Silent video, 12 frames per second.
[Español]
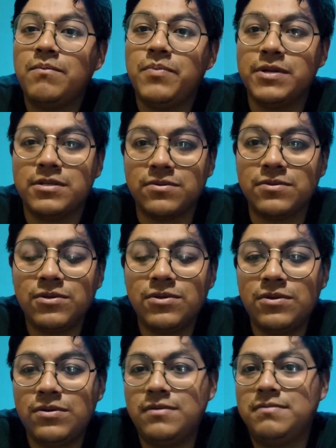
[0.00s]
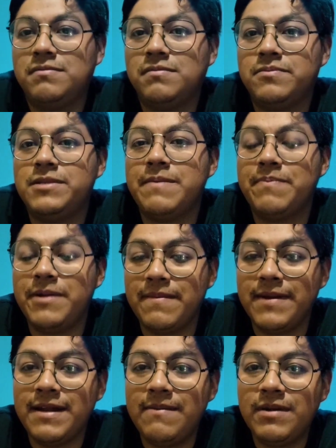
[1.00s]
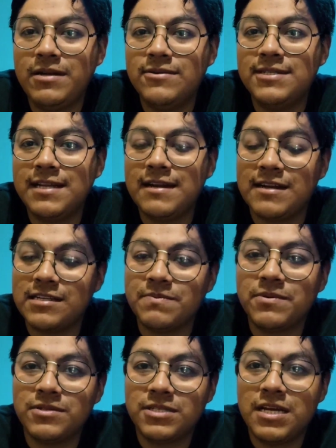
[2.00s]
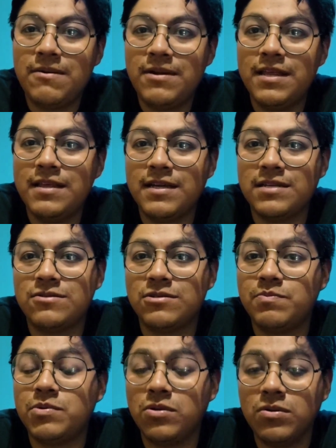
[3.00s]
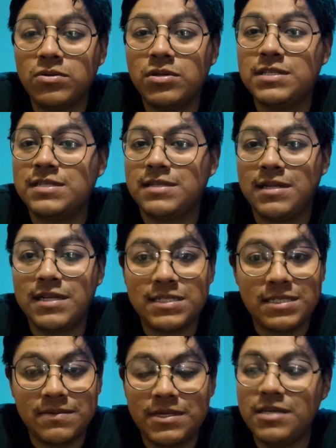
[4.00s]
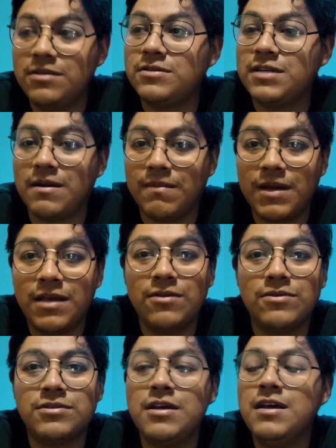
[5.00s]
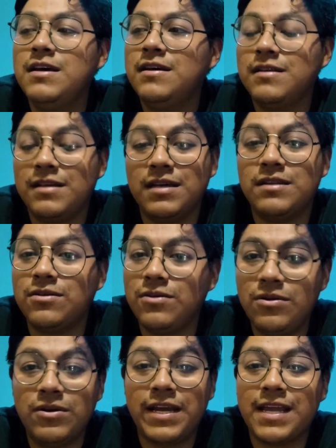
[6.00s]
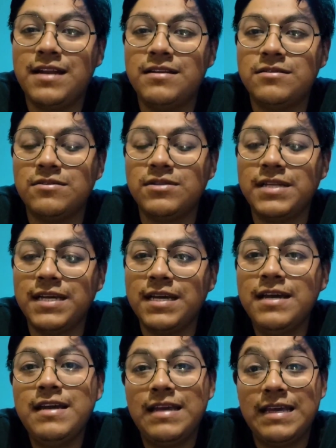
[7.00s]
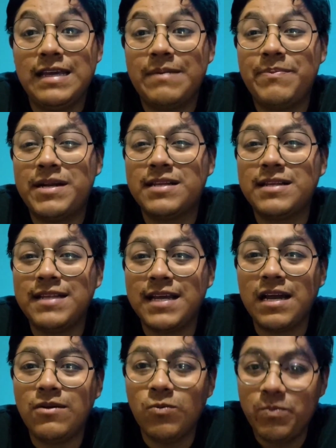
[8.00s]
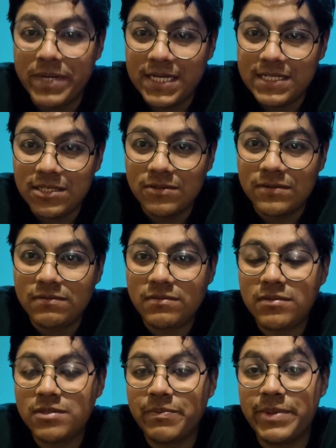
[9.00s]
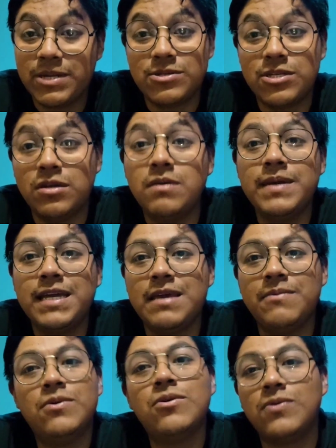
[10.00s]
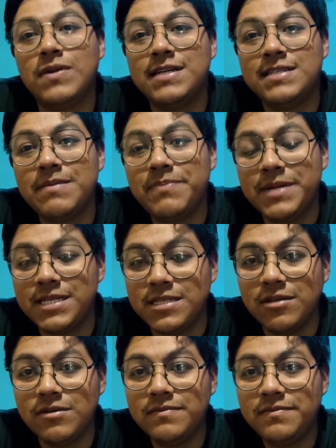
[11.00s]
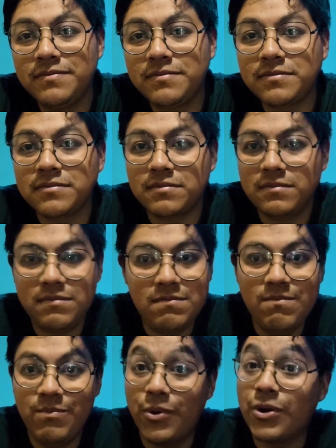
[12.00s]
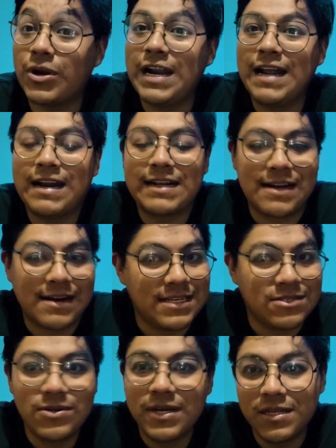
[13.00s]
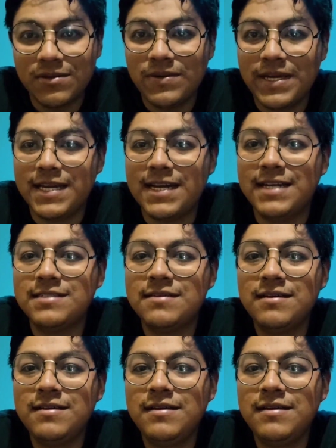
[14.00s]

pues uno de primera mano es el responsable de que sus productos estén exhibidos, armados, de todo lo que ya les conté y que aparte tengan un precio. Pero si yo me equivoco con ese precio, por la razón que tú quieras,